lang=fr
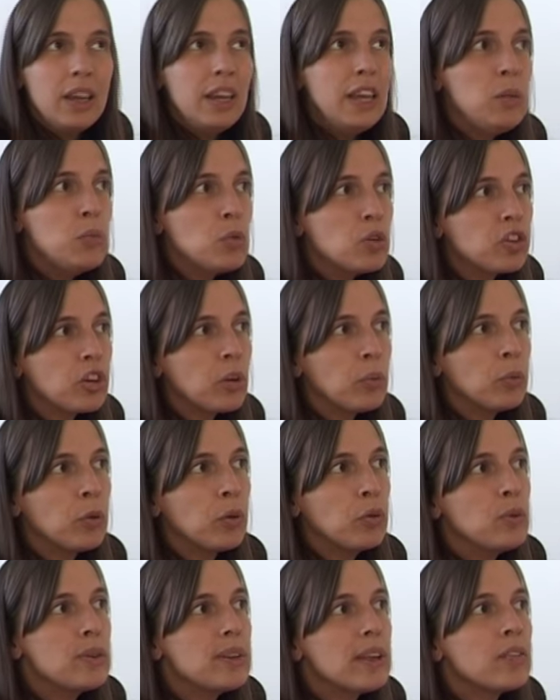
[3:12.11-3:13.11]
Il me semble
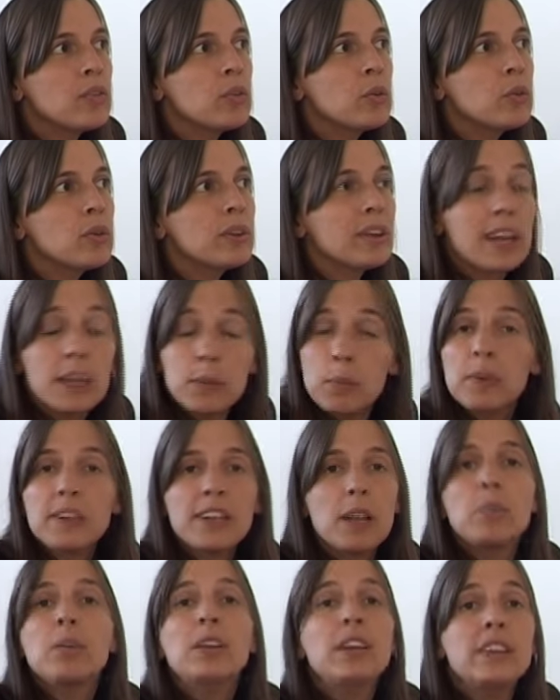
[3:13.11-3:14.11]
que nous avons une
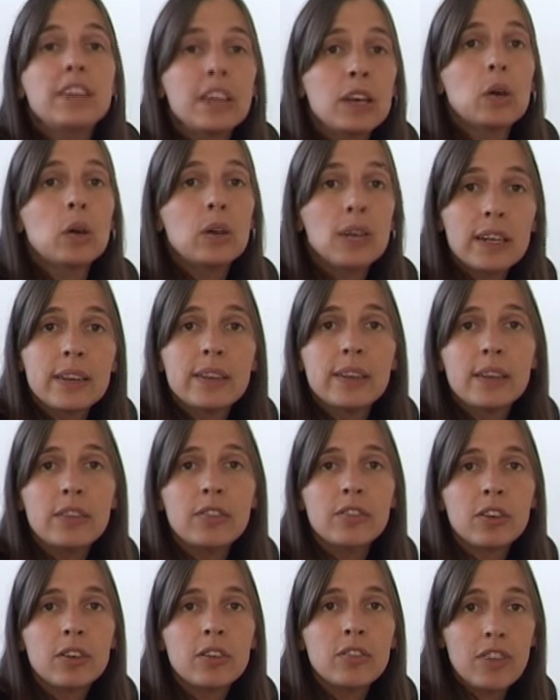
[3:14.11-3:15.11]
responsabilité
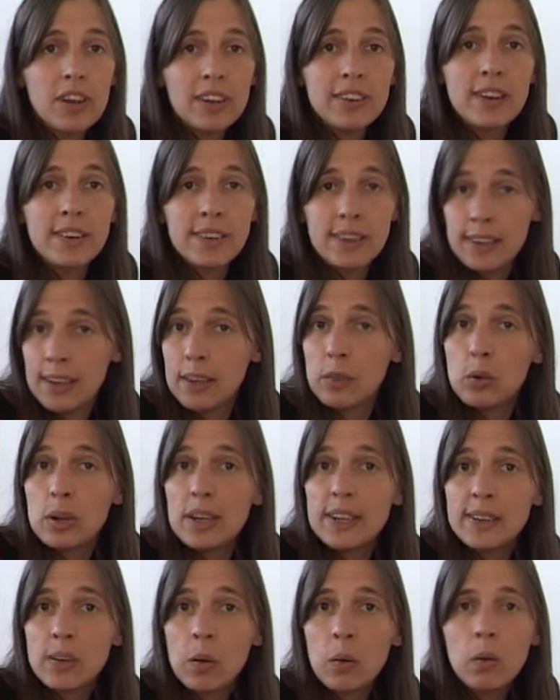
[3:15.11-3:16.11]
collective face à ces
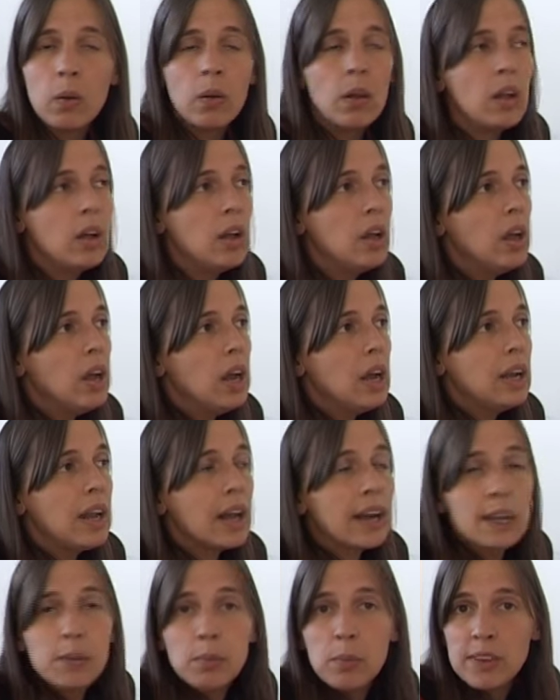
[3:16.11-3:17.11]
adolescents,
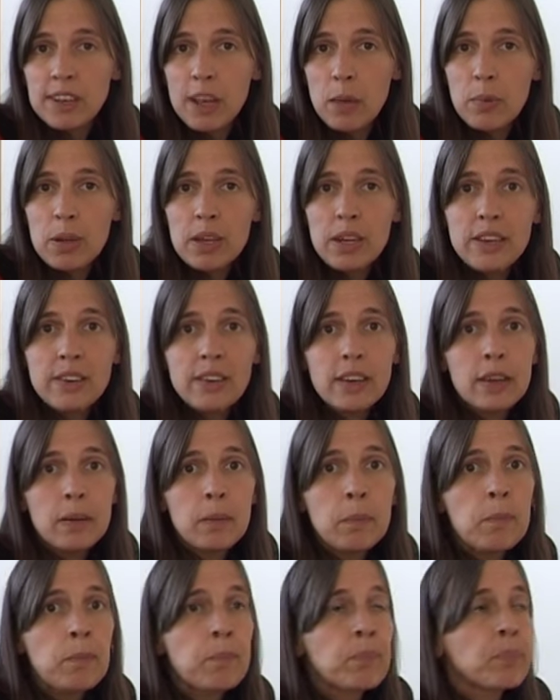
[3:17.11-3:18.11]
la responsabilité